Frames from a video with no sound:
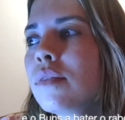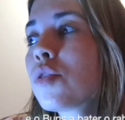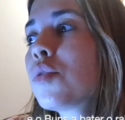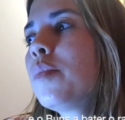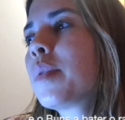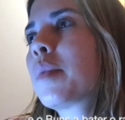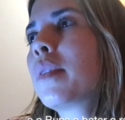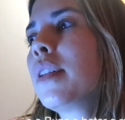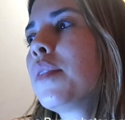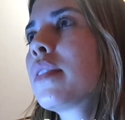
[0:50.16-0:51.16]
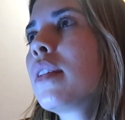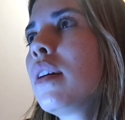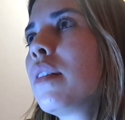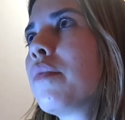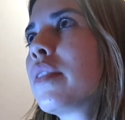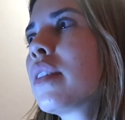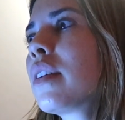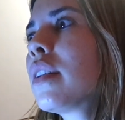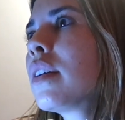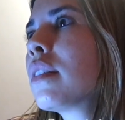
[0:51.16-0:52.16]
Desculpa, Coelho, eu sei, foi
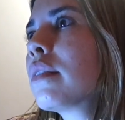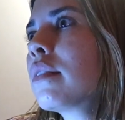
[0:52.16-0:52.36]
sem querer.